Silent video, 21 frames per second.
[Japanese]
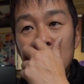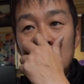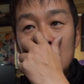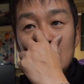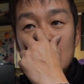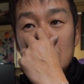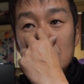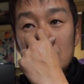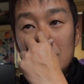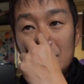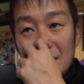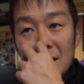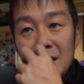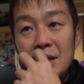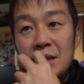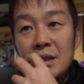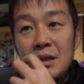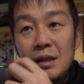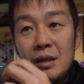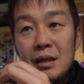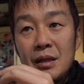たんでしょうね
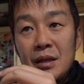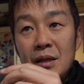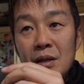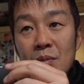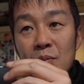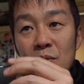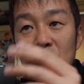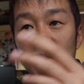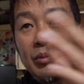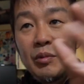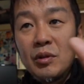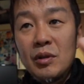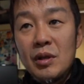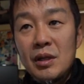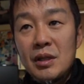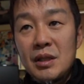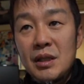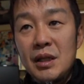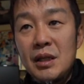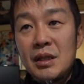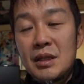もともと
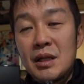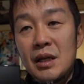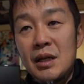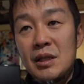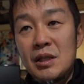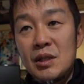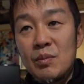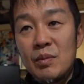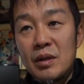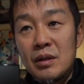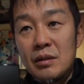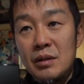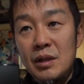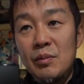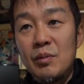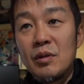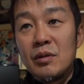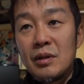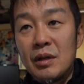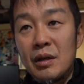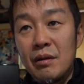ST310 に
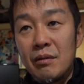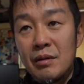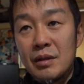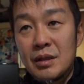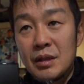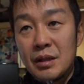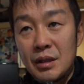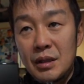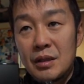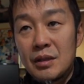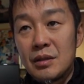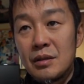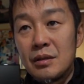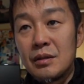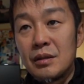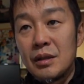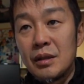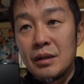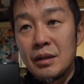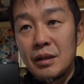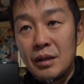僕ら合わせて作っ
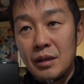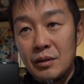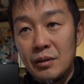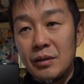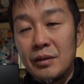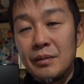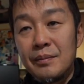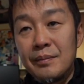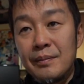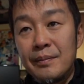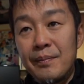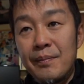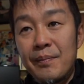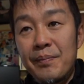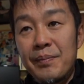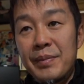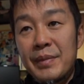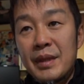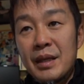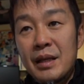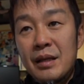たんだけど
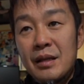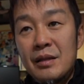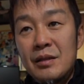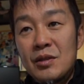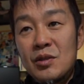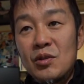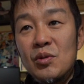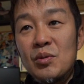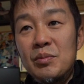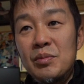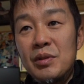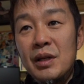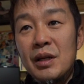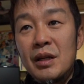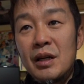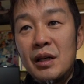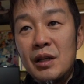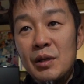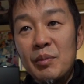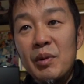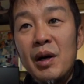
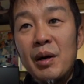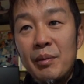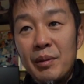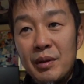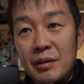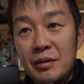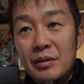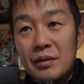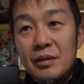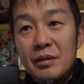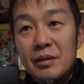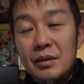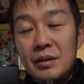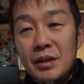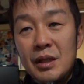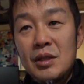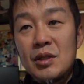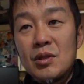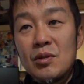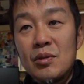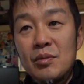ストーンブレーカーにもハマると
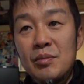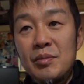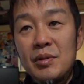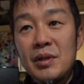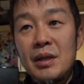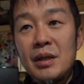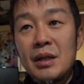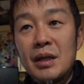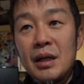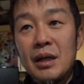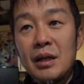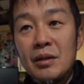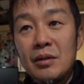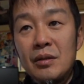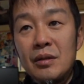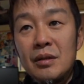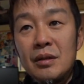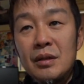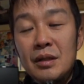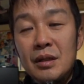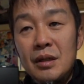でストーンブレーカー
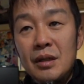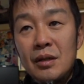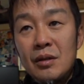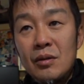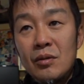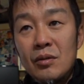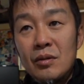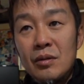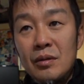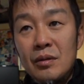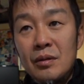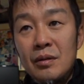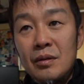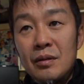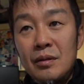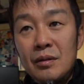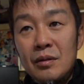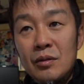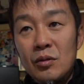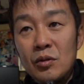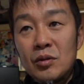のこ
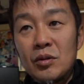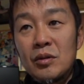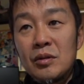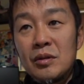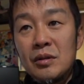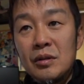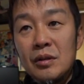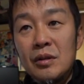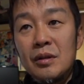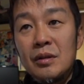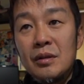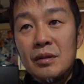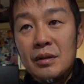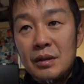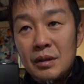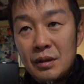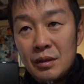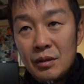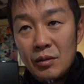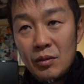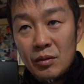の五徳の
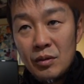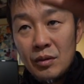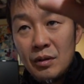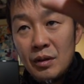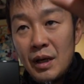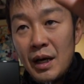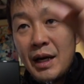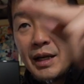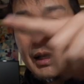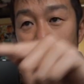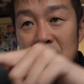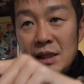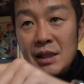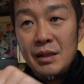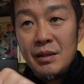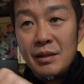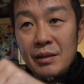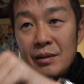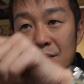この足